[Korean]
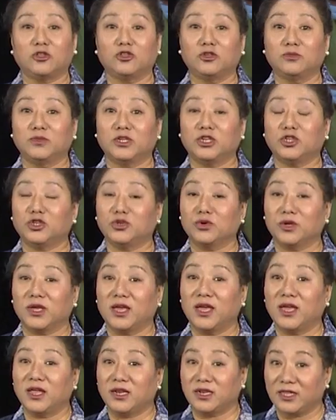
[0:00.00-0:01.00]
좀디
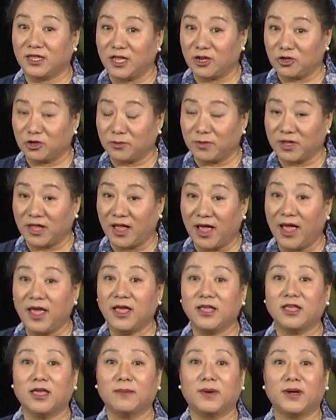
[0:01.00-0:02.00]
슝게 렌데토마타
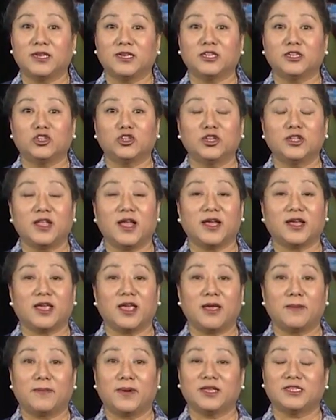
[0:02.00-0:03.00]
냠바틱 전한게
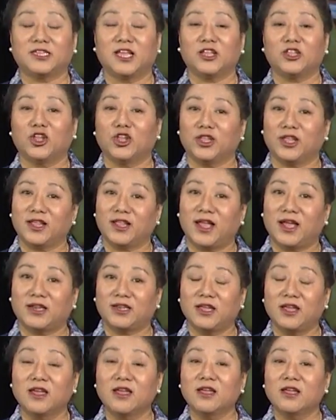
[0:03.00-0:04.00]

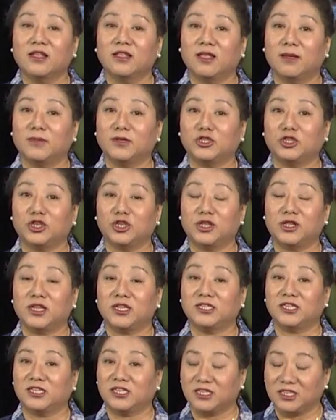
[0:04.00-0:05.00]
바산텐델아레 넘버 이 레센스